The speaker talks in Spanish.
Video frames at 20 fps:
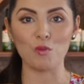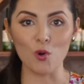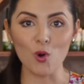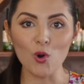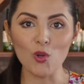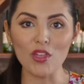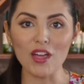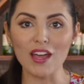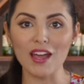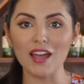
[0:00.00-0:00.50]

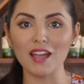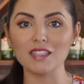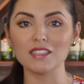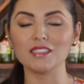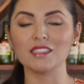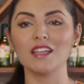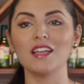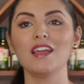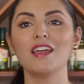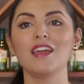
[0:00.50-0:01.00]

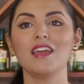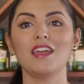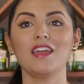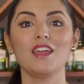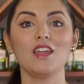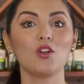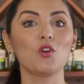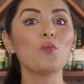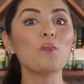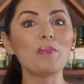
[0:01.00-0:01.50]
bodas,
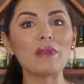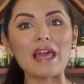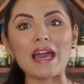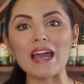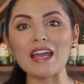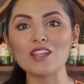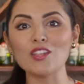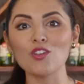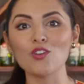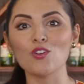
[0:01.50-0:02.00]
eh,
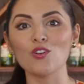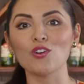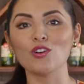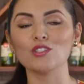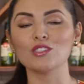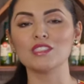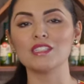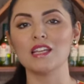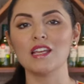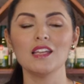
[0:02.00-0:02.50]

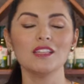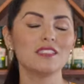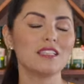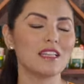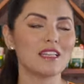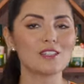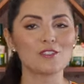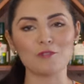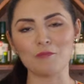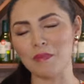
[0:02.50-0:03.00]
cumpleaños,
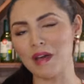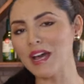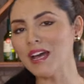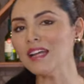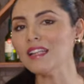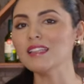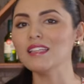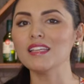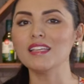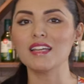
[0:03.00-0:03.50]
cenas
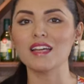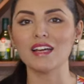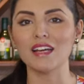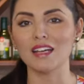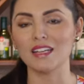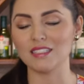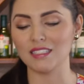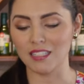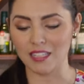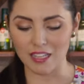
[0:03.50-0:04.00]

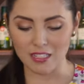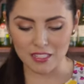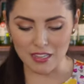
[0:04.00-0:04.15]
románticas y ya